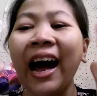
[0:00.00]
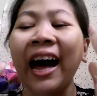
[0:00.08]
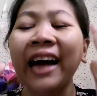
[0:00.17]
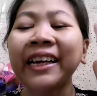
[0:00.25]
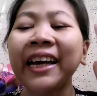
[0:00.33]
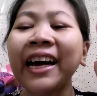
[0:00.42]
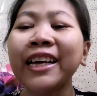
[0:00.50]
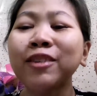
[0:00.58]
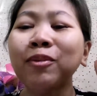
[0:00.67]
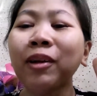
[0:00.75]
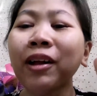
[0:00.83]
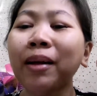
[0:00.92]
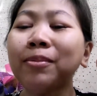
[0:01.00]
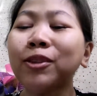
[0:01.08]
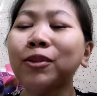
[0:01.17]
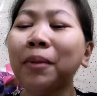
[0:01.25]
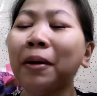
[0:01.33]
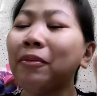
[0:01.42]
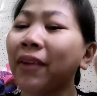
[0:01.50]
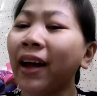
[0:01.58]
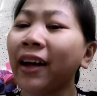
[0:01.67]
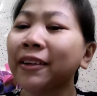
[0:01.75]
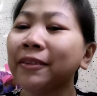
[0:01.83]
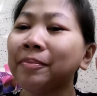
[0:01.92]
Hi guys, welcome to my
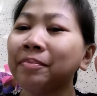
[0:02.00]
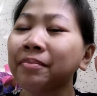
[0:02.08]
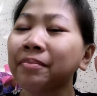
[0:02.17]
vlog.